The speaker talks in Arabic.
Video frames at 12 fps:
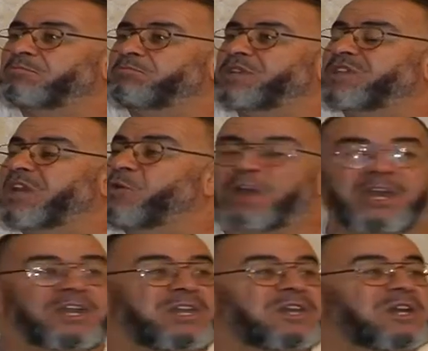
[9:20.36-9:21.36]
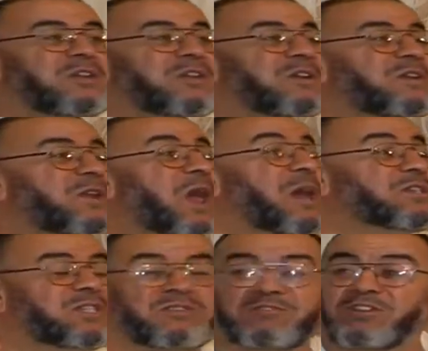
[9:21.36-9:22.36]
بتوعية
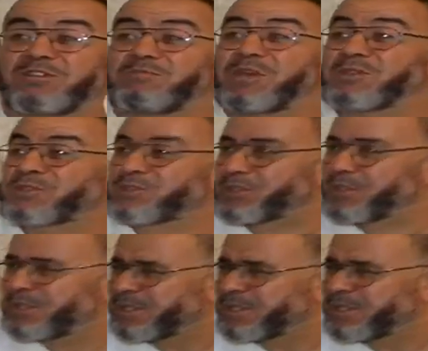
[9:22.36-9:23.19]
الناس في مصر